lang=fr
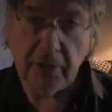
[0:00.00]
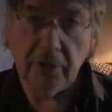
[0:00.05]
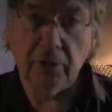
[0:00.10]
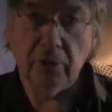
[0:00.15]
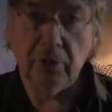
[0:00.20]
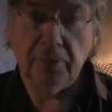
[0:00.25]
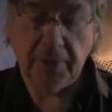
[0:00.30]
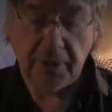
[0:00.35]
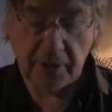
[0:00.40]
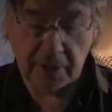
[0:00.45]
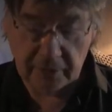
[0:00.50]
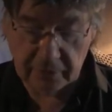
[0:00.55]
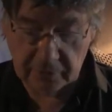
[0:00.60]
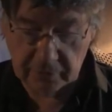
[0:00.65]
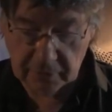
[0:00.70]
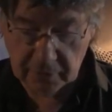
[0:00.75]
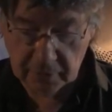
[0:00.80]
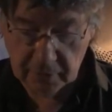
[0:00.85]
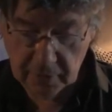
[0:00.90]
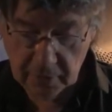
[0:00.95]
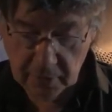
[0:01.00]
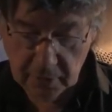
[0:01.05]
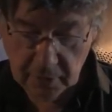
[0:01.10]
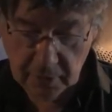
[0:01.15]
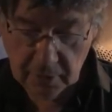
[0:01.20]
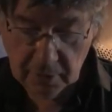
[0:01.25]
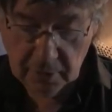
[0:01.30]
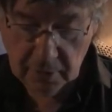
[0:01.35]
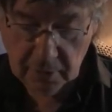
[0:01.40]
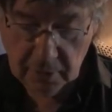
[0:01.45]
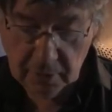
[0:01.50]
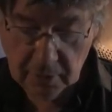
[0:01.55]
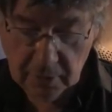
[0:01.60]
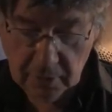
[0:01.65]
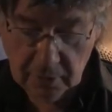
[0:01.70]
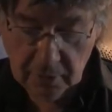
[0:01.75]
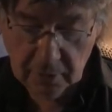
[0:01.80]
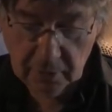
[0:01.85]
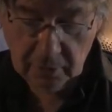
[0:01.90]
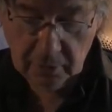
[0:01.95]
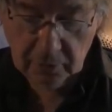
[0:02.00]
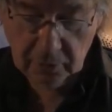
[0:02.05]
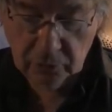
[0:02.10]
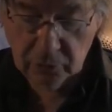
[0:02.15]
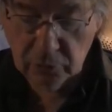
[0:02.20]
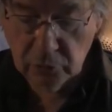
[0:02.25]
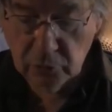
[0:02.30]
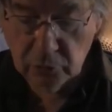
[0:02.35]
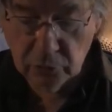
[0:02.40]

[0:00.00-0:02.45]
dans le magasin sous le